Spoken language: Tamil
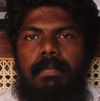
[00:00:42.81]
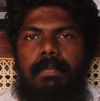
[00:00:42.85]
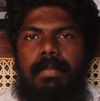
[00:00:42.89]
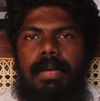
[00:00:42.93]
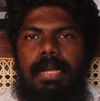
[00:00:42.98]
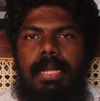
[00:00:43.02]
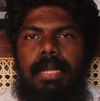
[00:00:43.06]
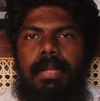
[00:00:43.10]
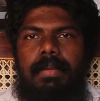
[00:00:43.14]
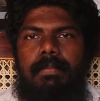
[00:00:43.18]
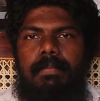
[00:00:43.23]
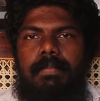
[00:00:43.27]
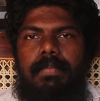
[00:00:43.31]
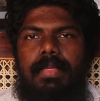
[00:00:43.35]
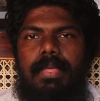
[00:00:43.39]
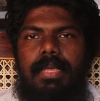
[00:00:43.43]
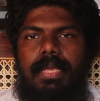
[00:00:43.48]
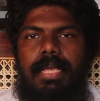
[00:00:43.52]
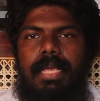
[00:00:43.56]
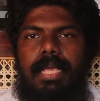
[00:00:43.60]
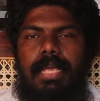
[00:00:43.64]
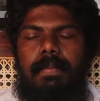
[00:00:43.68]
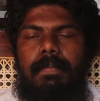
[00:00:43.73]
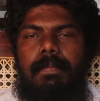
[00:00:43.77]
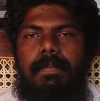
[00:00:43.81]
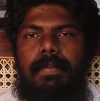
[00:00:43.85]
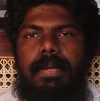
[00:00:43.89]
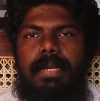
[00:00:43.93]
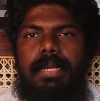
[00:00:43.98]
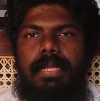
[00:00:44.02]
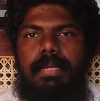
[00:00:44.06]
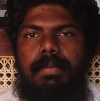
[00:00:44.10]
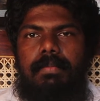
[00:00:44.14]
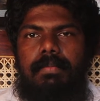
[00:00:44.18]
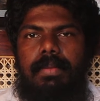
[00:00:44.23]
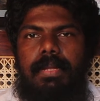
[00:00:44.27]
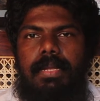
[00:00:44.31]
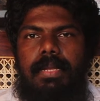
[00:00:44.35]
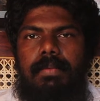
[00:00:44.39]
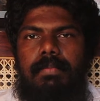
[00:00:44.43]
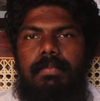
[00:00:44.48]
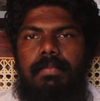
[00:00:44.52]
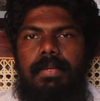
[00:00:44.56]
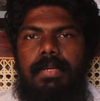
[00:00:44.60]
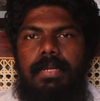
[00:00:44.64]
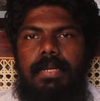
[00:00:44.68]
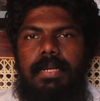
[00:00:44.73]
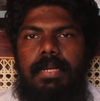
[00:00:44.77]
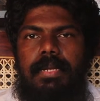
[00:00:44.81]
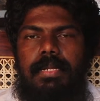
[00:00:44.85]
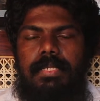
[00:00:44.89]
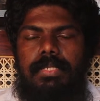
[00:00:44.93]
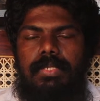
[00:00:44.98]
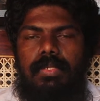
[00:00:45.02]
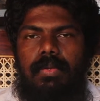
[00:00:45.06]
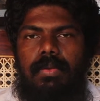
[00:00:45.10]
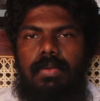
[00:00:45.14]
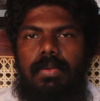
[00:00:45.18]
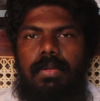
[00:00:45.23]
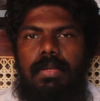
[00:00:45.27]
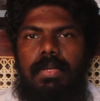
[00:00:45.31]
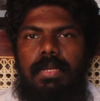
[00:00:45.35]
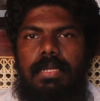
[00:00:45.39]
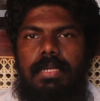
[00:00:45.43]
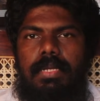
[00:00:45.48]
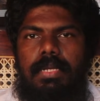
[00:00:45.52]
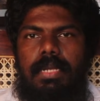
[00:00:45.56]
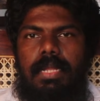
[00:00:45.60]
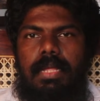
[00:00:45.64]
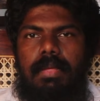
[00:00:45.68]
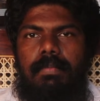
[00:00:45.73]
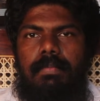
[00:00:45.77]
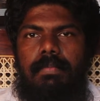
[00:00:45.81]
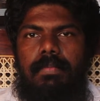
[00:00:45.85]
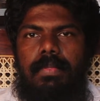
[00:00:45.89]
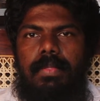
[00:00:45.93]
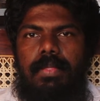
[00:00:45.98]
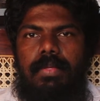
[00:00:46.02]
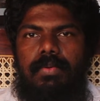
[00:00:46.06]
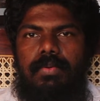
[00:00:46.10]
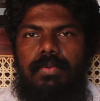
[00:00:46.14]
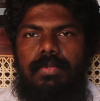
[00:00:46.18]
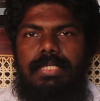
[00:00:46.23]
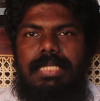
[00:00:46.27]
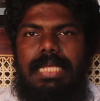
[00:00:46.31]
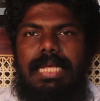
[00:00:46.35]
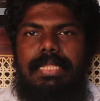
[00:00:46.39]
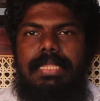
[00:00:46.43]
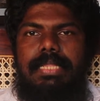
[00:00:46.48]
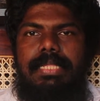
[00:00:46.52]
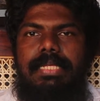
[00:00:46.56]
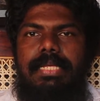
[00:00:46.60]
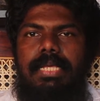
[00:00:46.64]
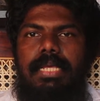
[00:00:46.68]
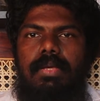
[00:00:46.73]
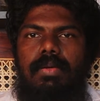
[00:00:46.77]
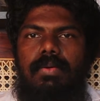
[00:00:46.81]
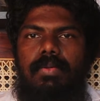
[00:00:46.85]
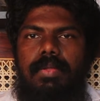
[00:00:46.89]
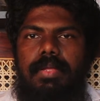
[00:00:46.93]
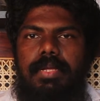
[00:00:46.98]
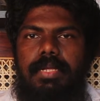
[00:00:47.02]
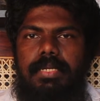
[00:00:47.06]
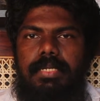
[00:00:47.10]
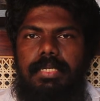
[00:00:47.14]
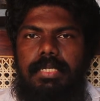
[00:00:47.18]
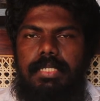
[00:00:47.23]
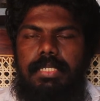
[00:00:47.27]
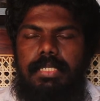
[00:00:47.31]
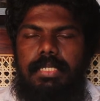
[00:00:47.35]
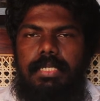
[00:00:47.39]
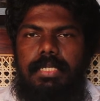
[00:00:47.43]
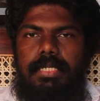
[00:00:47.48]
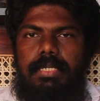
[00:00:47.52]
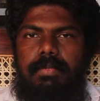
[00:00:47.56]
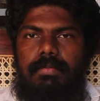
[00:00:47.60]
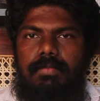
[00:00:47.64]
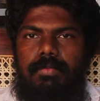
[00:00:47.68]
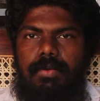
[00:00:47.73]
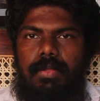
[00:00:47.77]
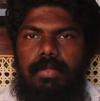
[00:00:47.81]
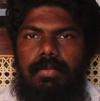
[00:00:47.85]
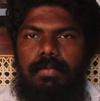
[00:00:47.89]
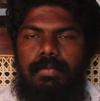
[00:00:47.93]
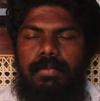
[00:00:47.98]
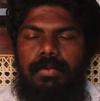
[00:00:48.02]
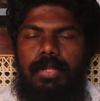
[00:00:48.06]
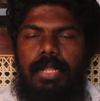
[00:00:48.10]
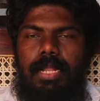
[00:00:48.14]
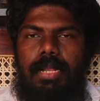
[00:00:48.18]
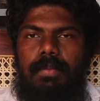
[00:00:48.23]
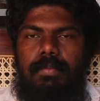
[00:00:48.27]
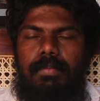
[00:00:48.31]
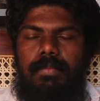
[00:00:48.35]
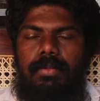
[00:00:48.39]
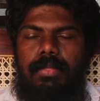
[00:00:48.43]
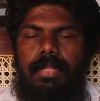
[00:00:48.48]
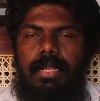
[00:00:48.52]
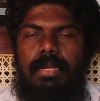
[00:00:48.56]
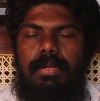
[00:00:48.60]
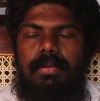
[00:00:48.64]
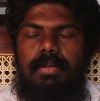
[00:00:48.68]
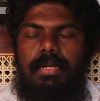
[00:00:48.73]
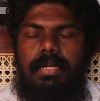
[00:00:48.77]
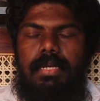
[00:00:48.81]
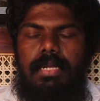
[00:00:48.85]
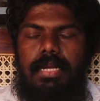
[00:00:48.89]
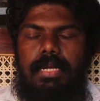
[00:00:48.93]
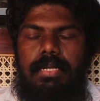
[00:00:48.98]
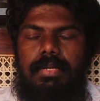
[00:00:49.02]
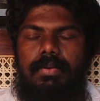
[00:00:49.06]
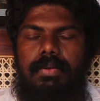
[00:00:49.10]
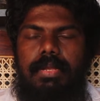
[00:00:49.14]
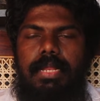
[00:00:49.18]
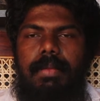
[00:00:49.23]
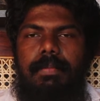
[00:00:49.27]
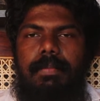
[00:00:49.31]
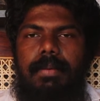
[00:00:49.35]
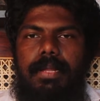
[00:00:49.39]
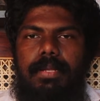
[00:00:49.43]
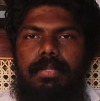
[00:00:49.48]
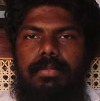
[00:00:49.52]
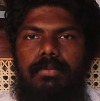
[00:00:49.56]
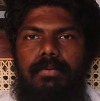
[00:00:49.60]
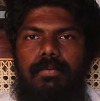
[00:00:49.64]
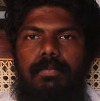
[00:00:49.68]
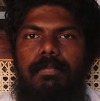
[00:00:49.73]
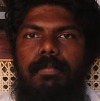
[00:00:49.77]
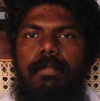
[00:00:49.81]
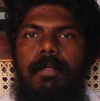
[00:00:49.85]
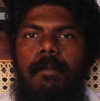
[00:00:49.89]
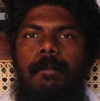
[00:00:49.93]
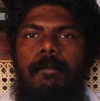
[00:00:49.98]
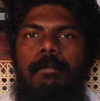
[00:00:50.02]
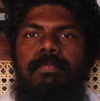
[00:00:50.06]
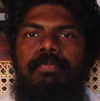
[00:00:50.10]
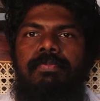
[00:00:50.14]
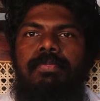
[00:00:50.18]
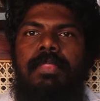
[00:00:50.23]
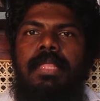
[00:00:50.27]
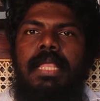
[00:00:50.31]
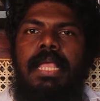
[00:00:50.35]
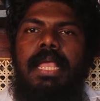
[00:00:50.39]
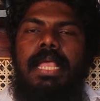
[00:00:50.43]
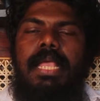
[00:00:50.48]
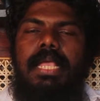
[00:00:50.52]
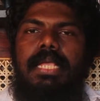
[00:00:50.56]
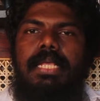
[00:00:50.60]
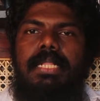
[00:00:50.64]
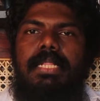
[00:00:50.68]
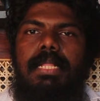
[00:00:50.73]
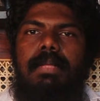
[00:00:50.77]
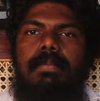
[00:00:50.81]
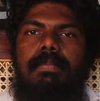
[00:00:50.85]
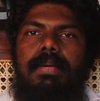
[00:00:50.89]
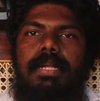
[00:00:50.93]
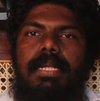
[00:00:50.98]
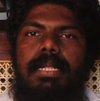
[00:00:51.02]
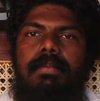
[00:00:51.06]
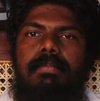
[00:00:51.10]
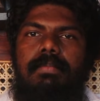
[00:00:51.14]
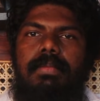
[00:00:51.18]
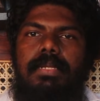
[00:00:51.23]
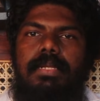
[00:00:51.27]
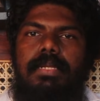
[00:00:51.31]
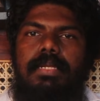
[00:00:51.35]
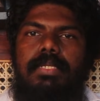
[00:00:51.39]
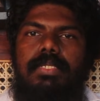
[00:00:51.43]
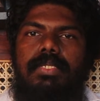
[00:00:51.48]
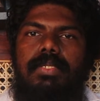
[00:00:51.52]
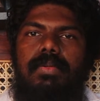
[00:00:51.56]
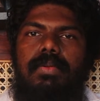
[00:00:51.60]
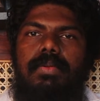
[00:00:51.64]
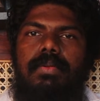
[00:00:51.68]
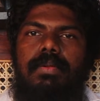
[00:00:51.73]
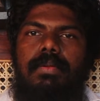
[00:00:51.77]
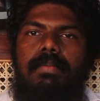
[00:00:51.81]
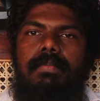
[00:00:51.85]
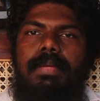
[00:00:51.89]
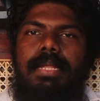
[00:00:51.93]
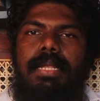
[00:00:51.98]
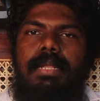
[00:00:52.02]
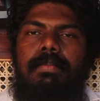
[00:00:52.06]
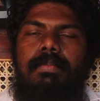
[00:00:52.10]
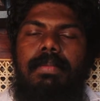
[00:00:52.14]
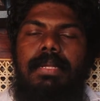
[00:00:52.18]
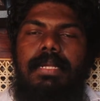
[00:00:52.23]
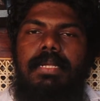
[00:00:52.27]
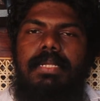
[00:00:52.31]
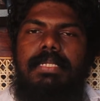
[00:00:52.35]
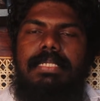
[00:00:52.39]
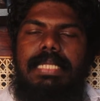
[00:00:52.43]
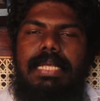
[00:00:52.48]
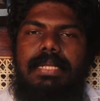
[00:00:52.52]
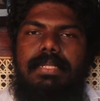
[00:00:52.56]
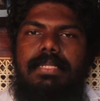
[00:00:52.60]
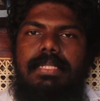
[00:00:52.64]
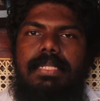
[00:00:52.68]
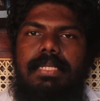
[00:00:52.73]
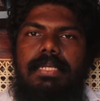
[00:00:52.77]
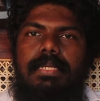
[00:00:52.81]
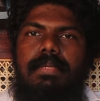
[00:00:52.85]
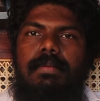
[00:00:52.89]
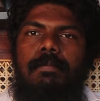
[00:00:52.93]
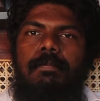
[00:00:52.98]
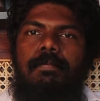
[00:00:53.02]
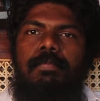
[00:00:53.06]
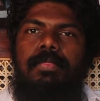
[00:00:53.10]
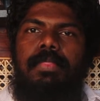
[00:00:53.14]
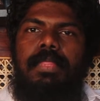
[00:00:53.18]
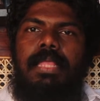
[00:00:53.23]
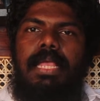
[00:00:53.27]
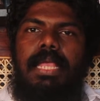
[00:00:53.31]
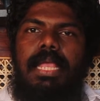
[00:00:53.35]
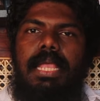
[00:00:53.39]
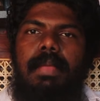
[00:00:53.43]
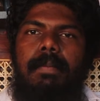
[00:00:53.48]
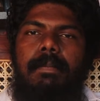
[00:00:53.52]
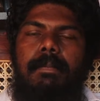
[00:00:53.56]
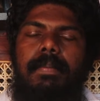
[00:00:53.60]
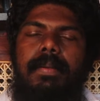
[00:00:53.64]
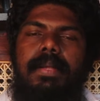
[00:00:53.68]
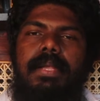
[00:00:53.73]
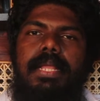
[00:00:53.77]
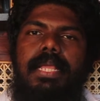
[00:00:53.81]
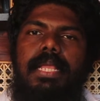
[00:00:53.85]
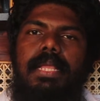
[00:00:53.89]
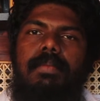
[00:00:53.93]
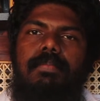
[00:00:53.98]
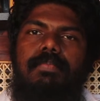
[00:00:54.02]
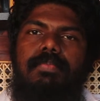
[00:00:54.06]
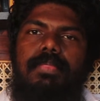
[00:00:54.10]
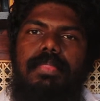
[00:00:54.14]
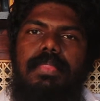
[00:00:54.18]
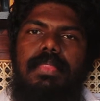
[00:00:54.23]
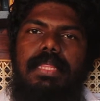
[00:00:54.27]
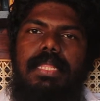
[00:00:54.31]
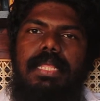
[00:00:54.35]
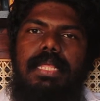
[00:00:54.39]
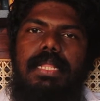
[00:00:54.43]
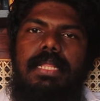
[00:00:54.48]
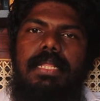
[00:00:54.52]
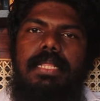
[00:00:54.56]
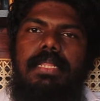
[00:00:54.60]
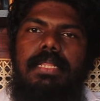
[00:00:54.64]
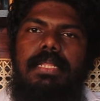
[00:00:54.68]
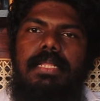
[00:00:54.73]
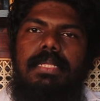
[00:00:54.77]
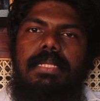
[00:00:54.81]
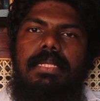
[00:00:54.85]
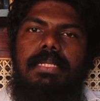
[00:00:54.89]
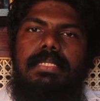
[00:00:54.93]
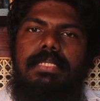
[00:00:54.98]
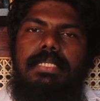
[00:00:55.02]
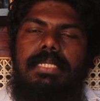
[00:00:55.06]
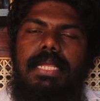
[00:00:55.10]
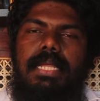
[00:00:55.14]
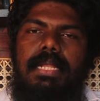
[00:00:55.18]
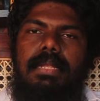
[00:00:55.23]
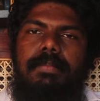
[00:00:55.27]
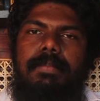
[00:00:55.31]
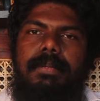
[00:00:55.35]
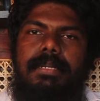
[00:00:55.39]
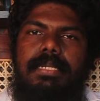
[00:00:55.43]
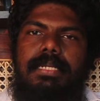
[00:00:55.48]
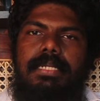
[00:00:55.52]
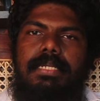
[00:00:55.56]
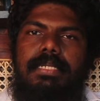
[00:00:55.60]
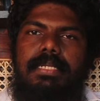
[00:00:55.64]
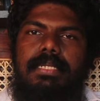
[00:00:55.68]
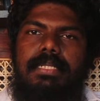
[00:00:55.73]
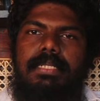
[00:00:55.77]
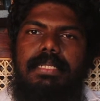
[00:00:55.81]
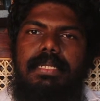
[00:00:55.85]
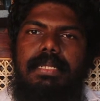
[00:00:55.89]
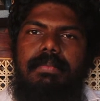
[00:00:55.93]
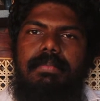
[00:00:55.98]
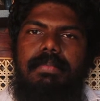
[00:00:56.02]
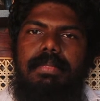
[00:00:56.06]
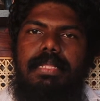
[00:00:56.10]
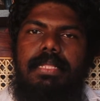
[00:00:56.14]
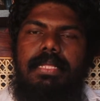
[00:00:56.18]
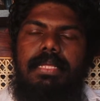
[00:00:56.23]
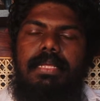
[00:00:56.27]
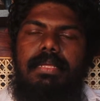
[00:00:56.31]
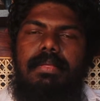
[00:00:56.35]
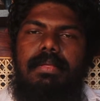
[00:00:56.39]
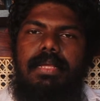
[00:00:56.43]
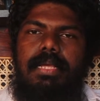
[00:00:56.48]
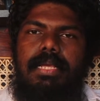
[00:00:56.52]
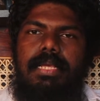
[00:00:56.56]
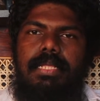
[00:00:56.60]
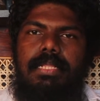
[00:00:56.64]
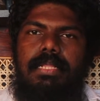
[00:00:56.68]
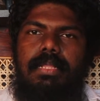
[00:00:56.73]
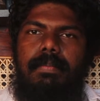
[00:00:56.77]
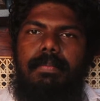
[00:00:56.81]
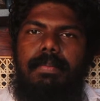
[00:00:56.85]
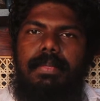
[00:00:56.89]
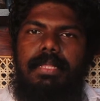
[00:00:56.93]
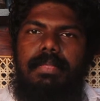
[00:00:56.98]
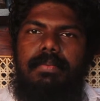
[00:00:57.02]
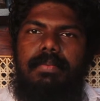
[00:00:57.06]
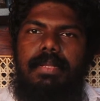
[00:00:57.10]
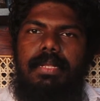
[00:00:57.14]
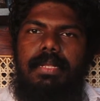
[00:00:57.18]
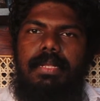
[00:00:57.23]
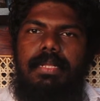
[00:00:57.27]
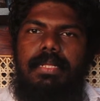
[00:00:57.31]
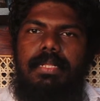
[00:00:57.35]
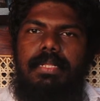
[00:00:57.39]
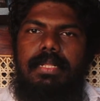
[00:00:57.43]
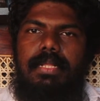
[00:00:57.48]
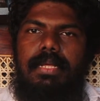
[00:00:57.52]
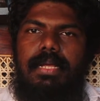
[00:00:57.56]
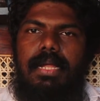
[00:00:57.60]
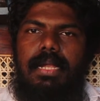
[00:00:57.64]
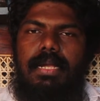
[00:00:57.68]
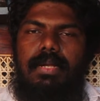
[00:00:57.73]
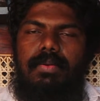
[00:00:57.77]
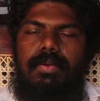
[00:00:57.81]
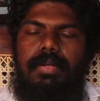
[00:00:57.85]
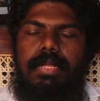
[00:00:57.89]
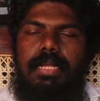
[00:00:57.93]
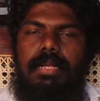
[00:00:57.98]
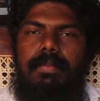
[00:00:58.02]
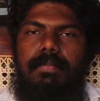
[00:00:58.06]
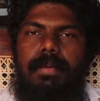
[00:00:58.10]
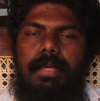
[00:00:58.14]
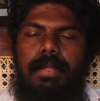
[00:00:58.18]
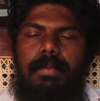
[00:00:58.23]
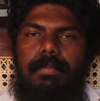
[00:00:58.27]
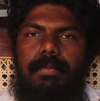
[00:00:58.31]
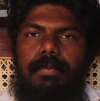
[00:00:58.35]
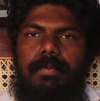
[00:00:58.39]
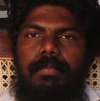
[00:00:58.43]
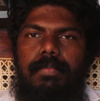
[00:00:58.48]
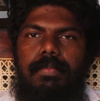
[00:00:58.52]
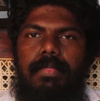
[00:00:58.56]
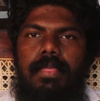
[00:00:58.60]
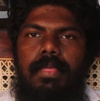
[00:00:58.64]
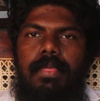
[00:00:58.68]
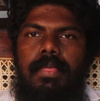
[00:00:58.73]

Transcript: மனம் எப்படி மனம் என்ற சொல் நாம் ஒரு சக்தியை குறிக்கின்றது என்று முதல் முதல் முதல் காணொளியில் பார்த்தோம் இந்த மனம் என்ற சொல் மனம் என்ற சக்தி எப்படி திரிந்து செயல்படுகின்றது என்பதை இந்த பதிவில் இந்த காணொளியில் பார்ப்போம்